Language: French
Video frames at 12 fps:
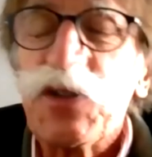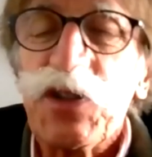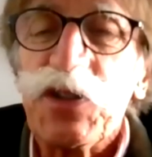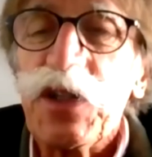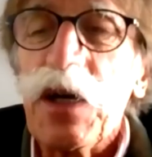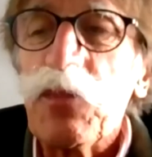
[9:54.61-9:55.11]

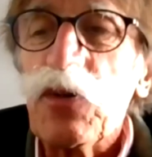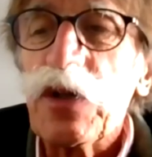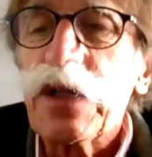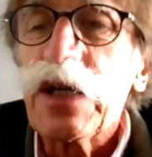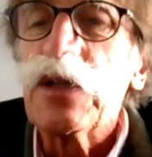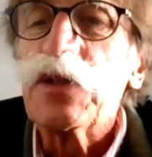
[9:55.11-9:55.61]
C'était un peu
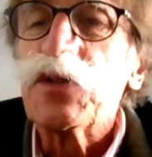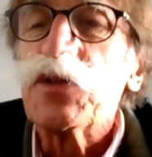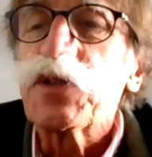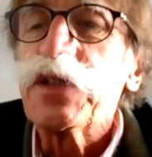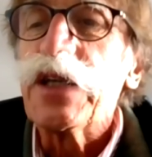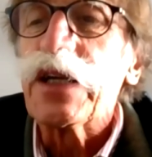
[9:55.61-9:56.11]
le cas
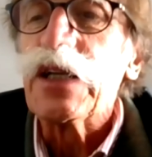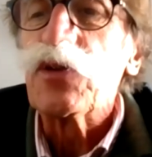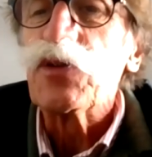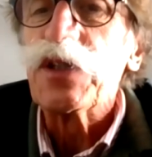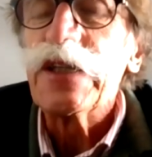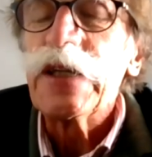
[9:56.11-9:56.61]
jusqu'il y a
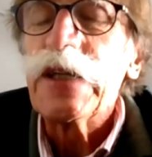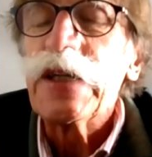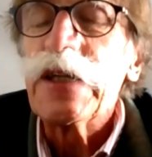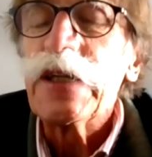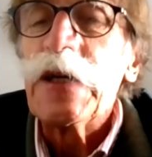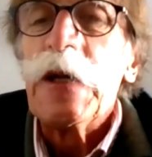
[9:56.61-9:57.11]
quelques
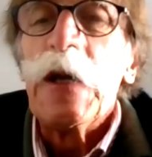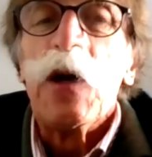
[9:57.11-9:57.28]
années.